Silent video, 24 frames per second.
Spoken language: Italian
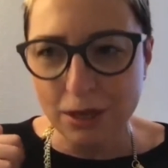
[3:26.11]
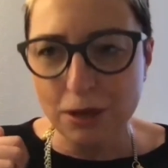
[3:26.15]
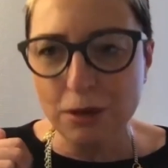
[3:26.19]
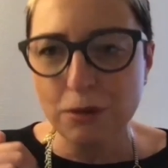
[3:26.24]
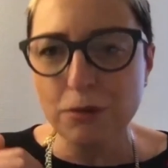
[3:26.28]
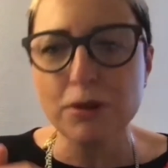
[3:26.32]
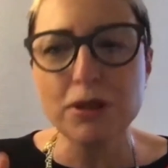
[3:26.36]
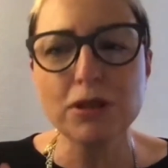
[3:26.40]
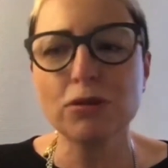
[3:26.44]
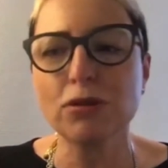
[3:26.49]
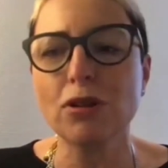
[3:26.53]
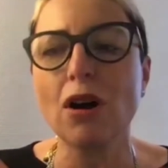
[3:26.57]

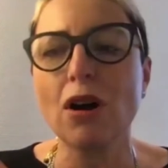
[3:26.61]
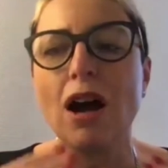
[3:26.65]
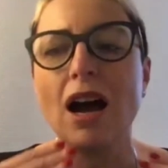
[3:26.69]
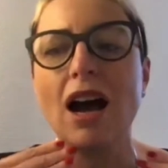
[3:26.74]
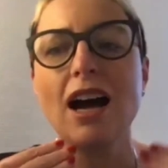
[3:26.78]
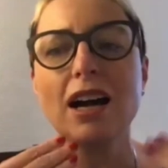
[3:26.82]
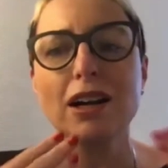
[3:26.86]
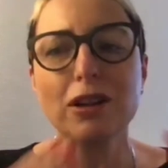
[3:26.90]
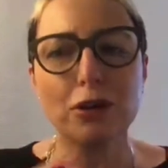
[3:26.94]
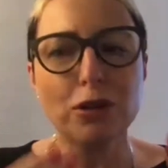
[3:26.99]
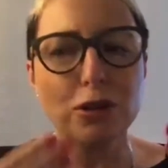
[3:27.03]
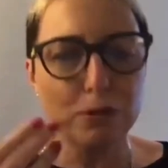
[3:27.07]
Questo
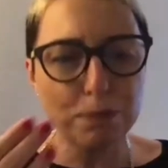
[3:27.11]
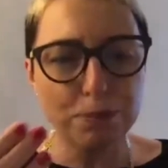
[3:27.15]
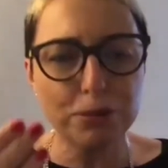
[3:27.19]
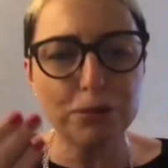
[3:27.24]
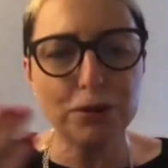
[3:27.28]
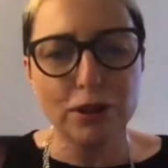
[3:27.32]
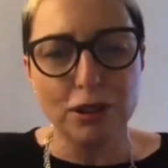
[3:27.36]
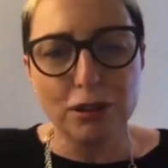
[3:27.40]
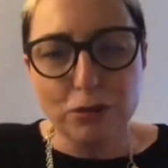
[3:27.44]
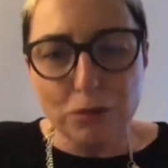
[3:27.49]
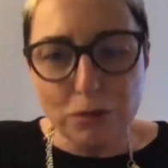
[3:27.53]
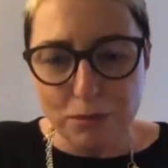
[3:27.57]
ancor più
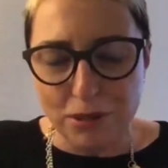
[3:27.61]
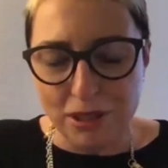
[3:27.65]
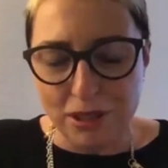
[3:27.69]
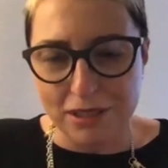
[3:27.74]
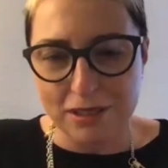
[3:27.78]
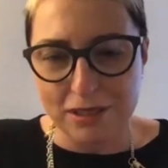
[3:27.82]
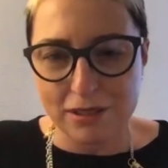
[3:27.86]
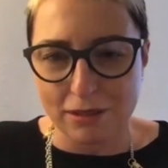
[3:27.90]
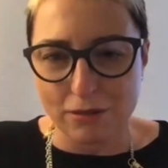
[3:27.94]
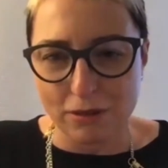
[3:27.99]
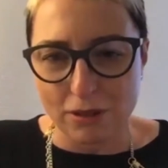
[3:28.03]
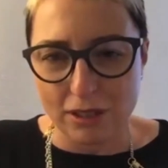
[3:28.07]
dei numeri,
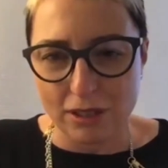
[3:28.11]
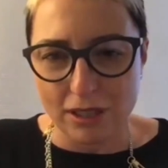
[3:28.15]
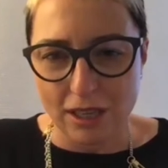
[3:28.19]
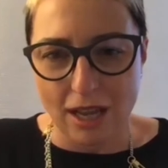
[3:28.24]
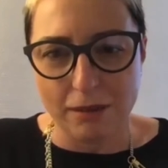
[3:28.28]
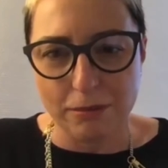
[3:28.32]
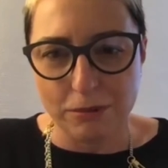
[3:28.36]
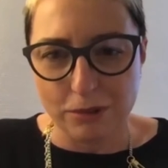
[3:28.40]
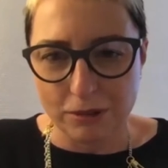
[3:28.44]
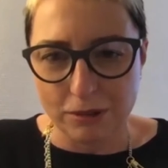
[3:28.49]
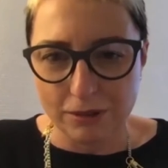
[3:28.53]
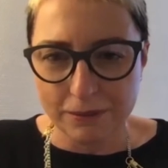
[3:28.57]
se
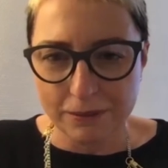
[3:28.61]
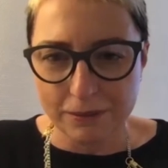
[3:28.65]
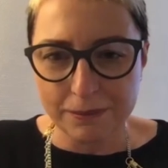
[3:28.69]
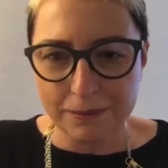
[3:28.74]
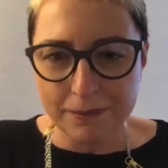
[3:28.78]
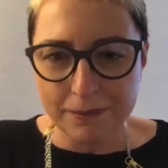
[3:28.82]
vogliamo.